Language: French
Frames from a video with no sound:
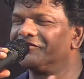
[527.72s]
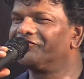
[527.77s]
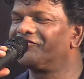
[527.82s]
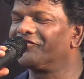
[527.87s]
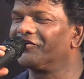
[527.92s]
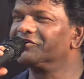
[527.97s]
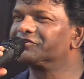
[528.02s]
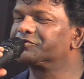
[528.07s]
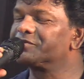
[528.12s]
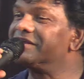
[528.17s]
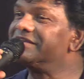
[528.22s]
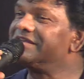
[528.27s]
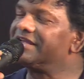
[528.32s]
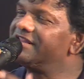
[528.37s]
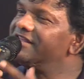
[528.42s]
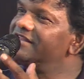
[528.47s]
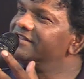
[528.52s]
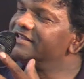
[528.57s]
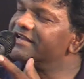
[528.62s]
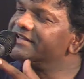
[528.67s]
franchement, il
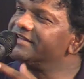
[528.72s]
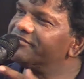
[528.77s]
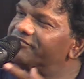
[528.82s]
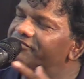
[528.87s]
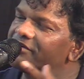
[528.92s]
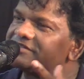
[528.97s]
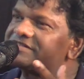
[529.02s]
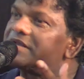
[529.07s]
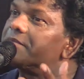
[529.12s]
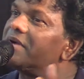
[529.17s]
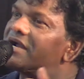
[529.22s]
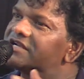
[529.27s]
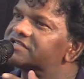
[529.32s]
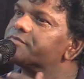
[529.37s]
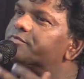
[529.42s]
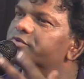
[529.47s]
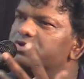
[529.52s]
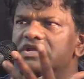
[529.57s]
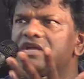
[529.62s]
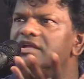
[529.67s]
y, y, a des fois ça
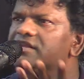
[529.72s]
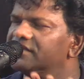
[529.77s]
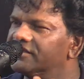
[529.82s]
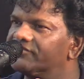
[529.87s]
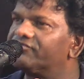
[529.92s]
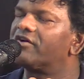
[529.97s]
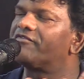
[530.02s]
marche et puis des, des fois,